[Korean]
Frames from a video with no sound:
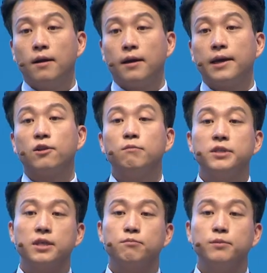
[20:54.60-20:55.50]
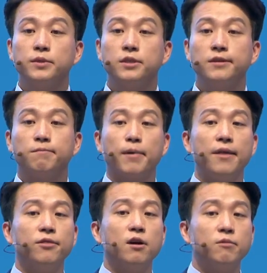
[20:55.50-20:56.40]
애터미 제품은
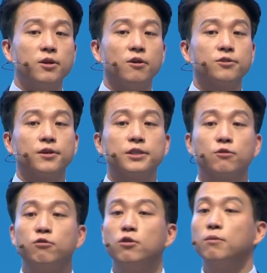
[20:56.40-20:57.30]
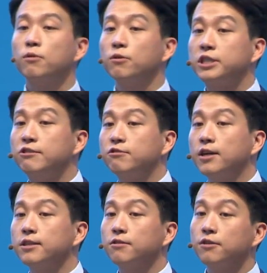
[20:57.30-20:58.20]
팬덤을 형성해서 글로벌로
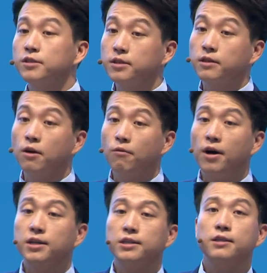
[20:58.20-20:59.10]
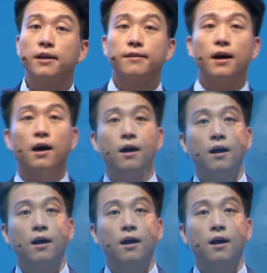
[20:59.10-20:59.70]
진출하는 거는 확인이 됐다.